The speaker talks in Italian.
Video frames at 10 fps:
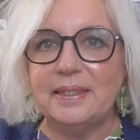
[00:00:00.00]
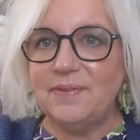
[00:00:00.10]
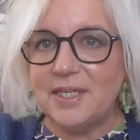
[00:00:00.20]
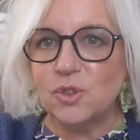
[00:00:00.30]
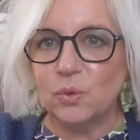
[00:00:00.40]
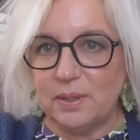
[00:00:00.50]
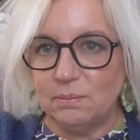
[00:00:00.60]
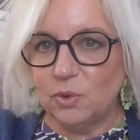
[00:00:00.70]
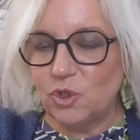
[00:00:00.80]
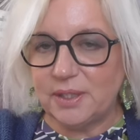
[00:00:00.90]
diviso
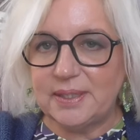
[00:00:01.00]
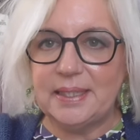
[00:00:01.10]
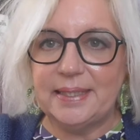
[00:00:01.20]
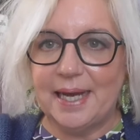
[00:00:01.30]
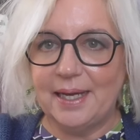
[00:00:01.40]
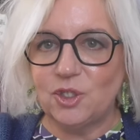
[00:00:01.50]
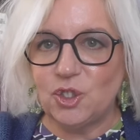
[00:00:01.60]
in boccettine da